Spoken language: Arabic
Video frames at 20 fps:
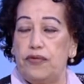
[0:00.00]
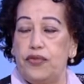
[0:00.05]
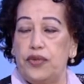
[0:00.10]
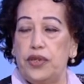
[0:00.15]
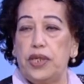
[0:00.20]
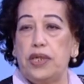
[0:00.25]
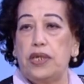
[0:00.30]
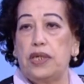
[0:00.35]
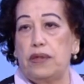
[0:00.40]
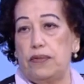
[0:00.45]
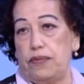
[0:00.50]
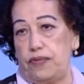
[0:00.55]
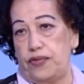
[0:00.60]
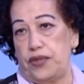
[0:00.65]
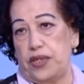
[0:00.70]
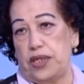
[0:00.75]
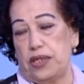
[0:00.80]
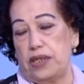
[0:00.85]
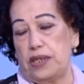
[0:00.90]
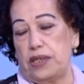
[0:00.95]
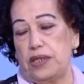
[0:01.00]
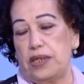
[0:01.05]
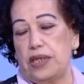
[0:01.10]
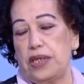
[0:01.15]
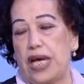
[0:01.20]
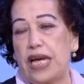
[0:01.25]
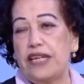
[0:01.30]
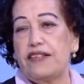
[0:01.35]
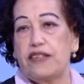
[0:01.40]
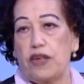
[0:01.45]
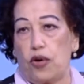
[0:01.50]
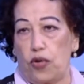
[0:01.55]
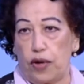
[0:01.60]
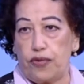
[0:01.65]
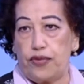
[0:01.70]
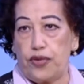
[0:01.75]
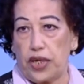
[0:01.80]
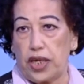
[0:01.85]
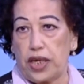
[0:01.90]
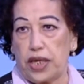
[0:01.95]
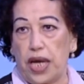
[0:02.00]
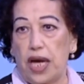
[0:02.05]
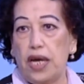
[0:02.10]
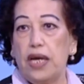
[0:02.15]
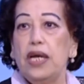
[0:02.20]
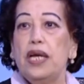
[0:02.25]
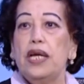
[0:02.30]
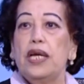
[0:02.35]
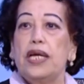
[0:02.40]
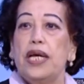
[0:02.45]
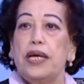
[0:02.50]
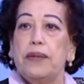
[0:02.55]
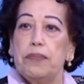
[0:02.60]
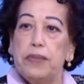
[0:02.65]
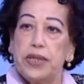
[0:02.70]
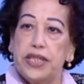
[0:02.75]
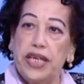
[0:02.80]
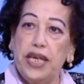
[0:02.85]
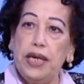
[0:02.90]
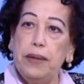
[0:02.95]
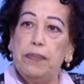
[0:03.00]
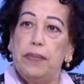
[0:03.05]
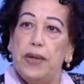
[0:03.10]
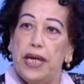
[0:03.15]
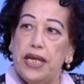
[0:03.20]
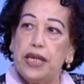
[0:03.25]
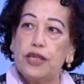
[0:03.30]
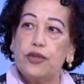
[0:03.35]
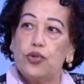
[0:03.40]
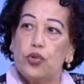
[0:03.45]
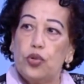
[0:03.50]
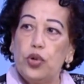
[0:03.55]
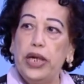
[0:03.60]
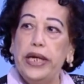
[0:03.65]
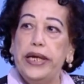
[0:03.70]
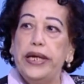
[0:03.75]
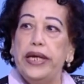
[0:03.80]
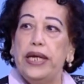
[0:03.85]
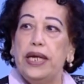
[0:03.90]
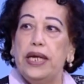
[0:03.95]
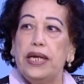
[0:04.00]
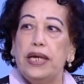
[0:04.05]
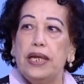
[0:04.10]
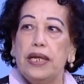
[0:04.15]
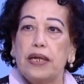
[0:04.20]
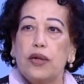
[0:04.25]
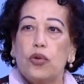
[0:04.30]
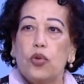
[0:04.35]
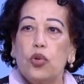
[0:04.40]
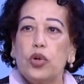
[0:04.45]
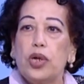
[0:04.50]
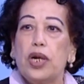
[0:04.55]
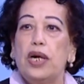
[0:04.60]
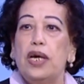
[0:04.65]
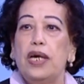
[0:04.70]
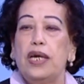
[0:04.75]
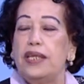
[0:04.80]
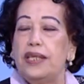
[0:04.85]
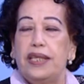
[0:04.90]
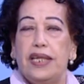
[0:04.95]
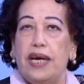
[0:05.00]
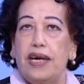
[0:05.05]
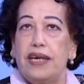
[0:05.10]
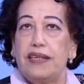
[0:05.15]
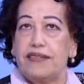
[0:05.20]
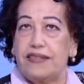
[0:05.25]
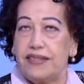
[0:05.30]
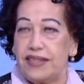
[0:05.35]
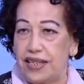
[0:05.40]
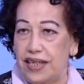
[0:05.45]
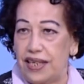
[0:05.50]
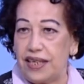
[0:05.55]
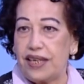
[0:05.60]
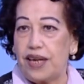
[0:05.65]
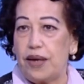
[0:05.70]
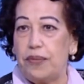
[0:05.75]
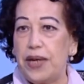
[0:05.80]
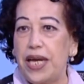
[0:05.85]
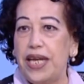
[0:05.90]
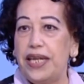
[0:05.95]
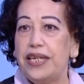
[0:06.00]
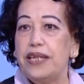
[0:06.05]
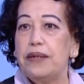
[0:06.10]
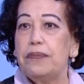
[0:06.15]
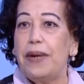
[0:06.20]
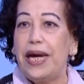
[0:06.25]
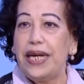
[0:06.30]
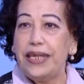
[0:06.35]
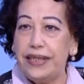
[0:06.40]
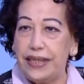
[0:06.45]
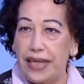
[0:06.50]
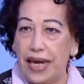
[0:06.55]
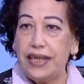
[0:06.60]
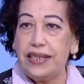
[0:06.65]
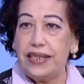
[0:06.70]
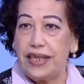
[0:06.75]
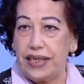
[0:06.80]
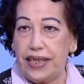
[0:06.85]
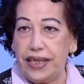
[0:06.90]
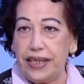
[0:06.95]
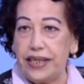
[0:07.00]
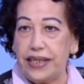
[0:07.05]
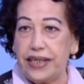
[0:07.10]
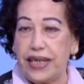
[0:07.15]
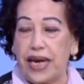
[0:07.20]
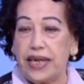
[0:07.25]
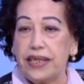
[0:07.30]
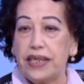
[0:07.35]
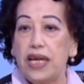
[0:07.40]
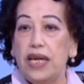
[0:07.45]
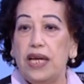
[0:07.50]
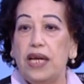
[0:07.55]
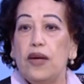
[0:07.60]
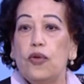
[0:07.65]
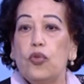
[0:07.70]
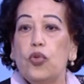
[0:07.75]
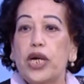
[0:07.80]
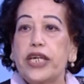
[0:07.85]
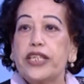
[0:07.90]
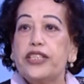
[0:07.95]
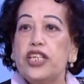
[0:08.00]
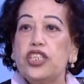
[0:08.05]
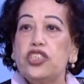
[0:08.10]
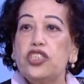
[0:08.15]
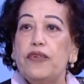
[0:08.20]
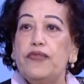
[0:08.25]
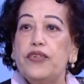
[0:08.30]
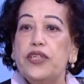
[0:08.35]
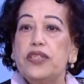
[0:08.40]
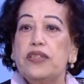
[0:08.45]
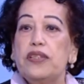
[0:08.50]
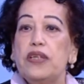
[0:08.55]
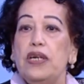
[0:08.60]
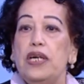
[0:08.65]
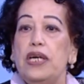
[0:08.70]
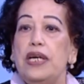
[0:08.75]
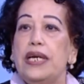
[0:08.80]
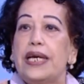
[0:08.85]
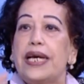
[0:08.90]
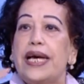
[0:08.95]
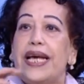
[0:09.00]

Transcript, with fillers: في في في اسيا وافريقيا بتحب هي تروح القرى قصدي القبائل البعيده عن العين يعني واكتشفت